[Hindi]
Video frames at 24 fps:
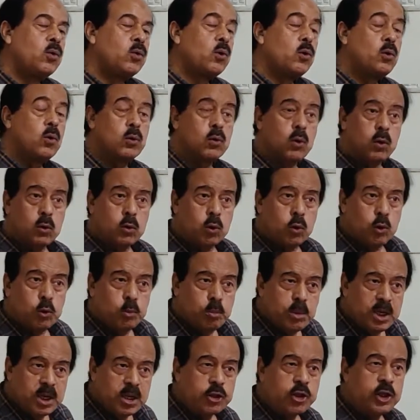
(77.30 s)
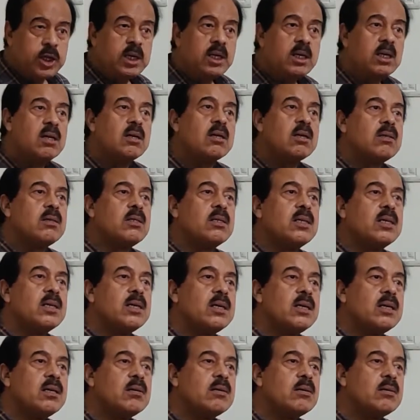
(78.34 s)
तो लोगों को उम्मीद थी
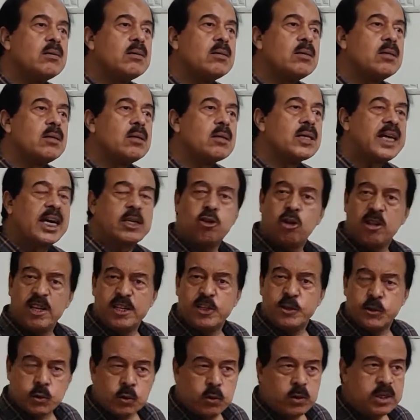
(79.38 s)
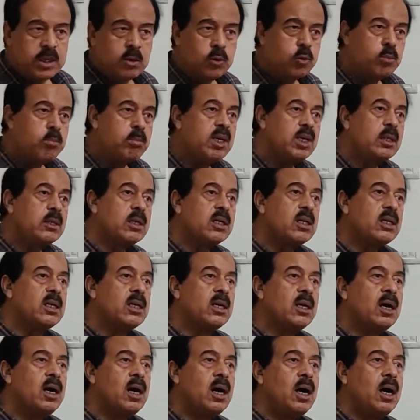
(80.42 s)
ये कैथोलिक्स को ये उम्मीद थी
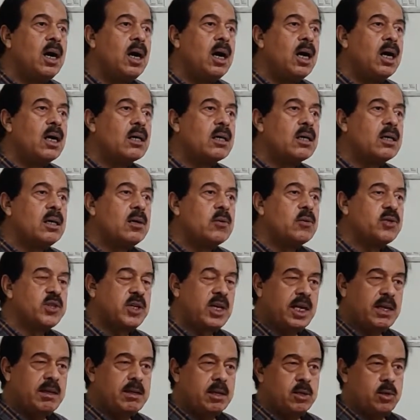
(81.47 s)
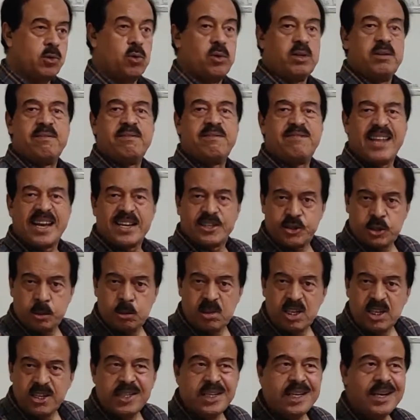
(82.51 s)
कि उसके अंदर थोड़ी
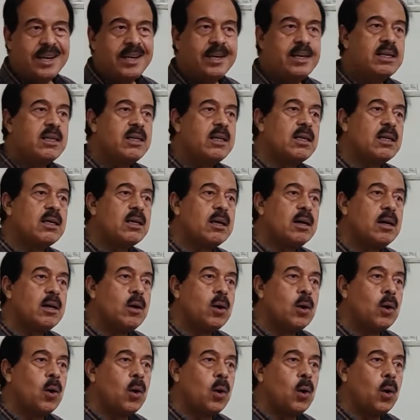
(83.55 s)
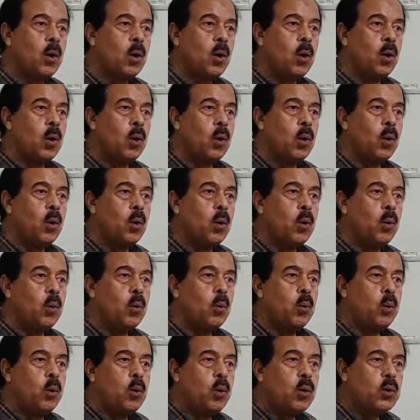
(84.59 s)
फ्लैक्सिबिलिटी आएगी
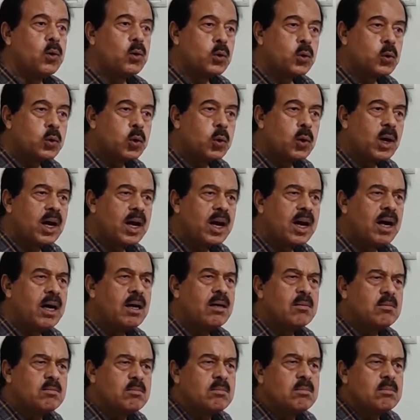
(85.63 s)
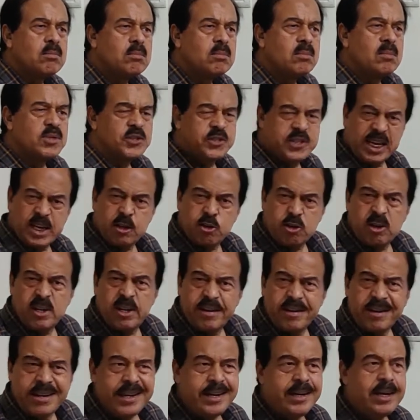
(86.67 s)
वो थोड़ा
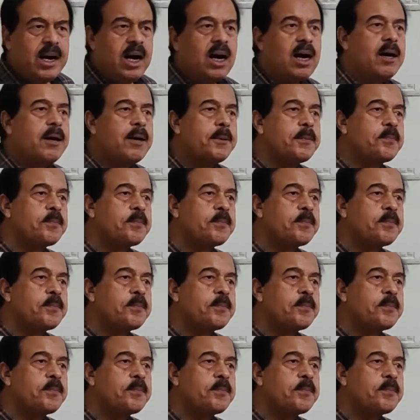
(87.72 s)
सेक्युलर mm, रहेगा